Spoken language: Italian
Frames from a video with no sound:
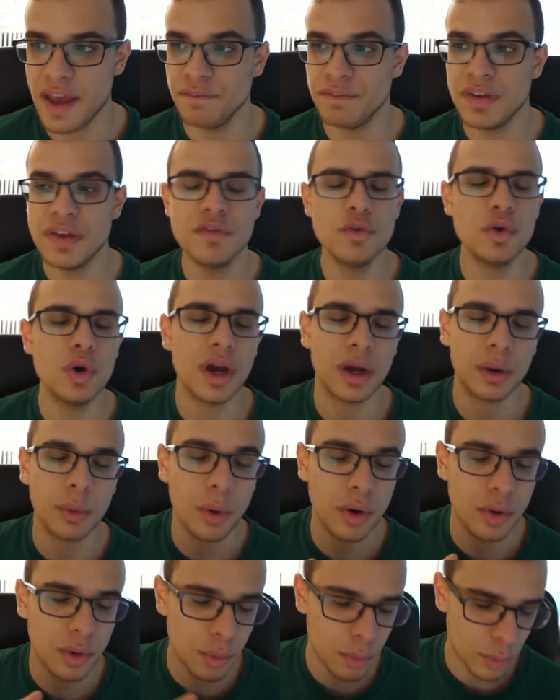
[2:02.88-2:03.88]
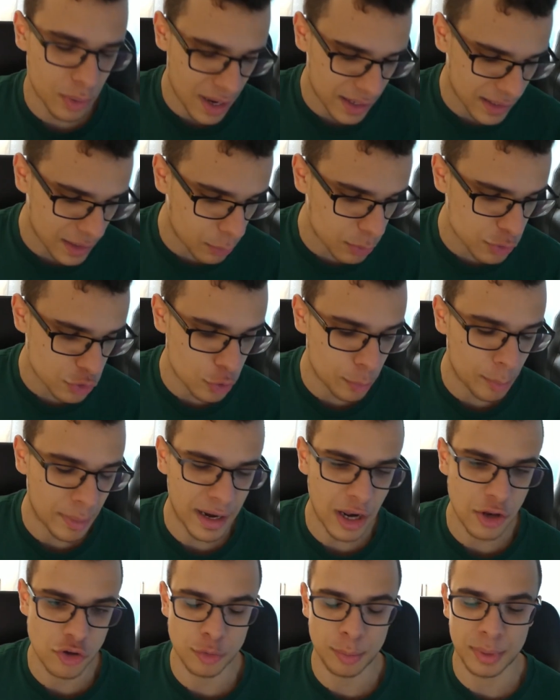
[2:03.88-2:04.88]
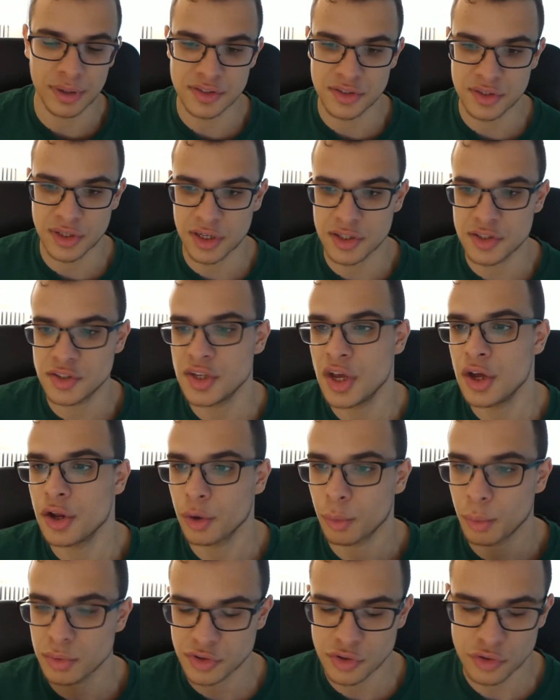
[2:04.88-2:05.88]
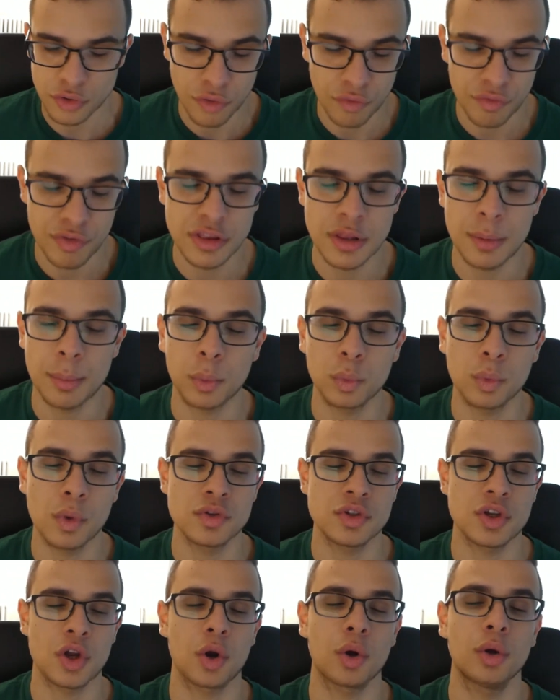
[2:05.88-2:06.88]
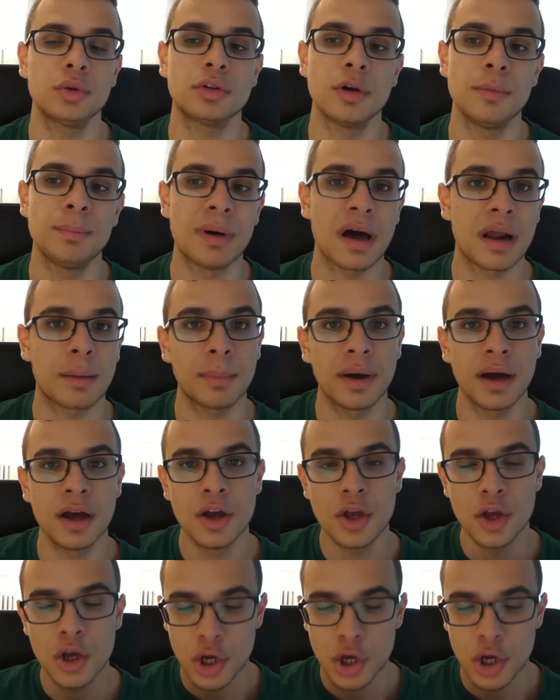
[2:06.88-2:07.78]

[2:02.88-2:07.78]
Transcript: è vivo e, e che questo pareggio per 0-0, questa sconfitta per 2-0 contro il Parma